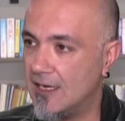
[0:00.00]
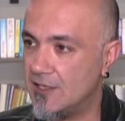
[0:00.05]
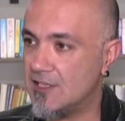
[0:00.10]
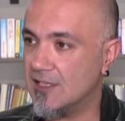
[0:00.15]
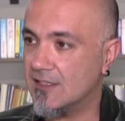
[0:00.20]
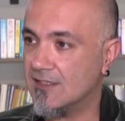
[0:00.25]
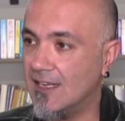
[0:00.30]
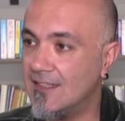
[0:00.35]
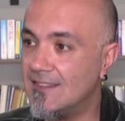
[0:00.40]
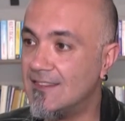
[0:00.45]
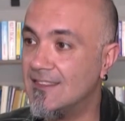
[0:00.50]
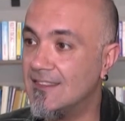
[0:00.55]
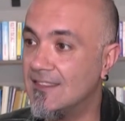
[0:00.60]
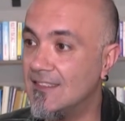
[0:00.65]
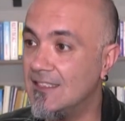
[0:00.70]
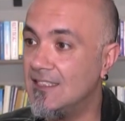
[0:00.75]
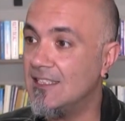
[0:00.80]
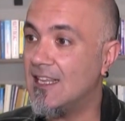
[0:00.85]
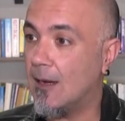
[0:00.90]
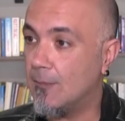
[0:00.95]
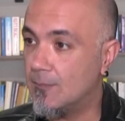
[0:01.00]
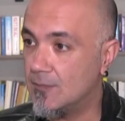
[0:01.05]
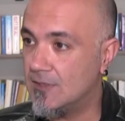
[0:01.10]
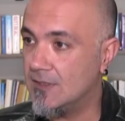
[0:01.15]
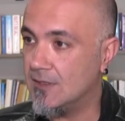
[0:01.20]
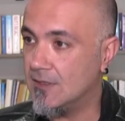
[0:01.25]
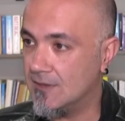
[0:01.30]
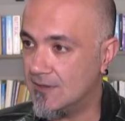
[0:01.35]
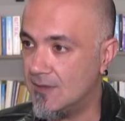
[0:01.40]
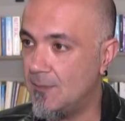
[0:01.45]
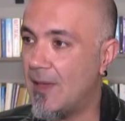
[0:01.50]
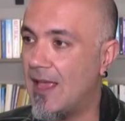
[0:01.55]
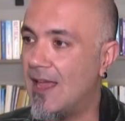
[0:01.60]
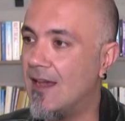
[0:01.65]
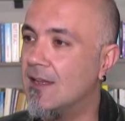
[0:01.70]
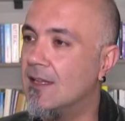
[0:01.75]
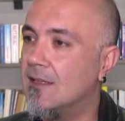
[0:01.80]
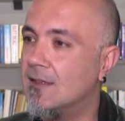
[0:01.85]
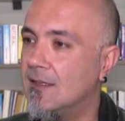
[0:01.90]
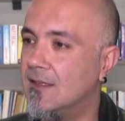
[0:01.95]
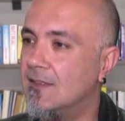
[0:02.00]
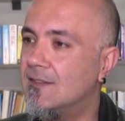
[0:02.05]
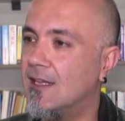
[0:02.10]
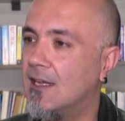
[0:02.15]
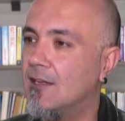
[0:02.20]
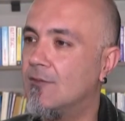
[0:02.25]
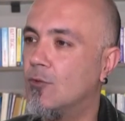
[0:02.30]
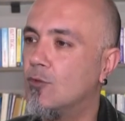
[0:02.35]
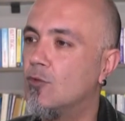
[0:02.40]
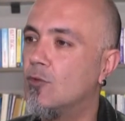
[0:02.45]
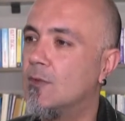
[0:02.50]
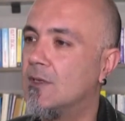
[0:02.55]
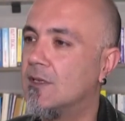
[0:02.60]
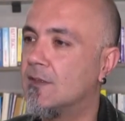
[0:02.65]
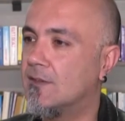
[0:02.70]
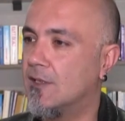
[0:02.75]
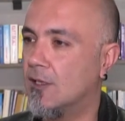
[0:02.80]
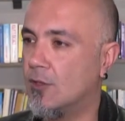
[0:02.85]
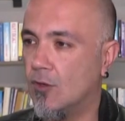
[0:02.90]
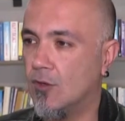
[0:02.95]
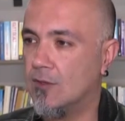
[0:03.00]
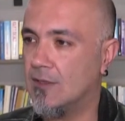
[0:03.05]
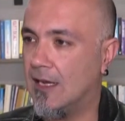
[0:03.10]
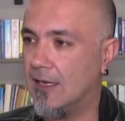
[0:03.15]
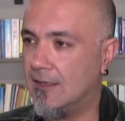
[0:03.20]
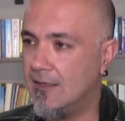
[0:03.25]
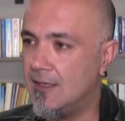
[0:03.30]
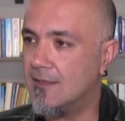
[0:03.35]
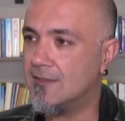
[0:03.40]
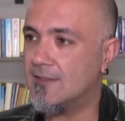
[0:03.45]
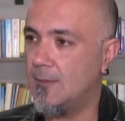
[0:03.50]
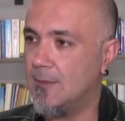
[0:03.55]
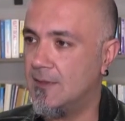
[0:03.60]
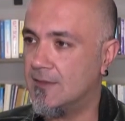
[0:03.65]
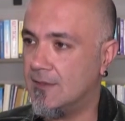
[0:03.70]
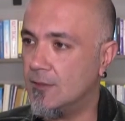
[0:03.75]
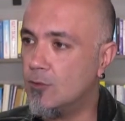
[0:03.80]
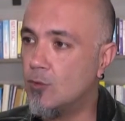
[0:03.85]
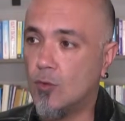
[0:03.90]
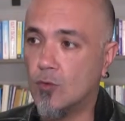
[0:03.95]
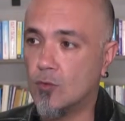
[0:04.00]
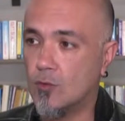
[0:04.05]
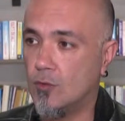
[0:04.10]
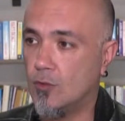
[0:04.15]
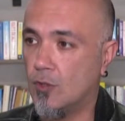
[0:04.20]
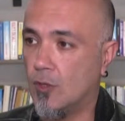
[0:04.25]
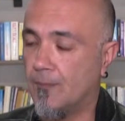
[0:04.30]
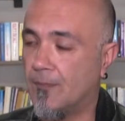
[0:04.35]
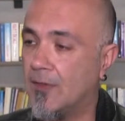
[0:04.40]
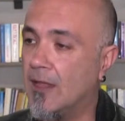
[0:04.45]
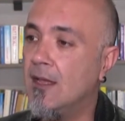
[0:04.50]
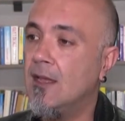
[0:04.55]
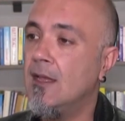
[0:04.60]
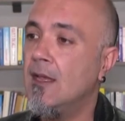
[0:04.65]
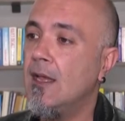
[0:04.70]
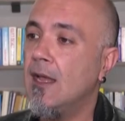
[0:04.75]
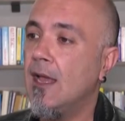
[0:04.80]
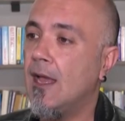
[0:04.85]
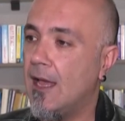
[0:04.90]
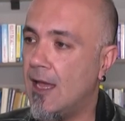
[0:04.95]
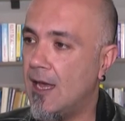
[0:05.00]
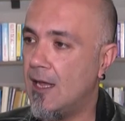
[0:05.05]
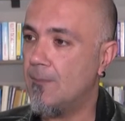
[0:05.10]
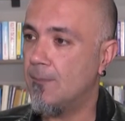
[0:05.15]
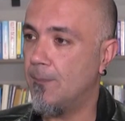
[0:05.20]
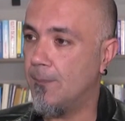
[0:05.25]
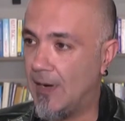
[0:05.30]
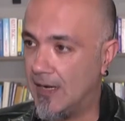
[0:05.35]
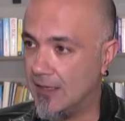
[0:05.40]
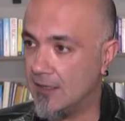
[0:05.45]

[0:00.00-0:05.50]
gerçekten sizin yaptığınızı beyan ettiğiniz telefon numarasına gönderdiği SMS ile doğruluyor. Eğer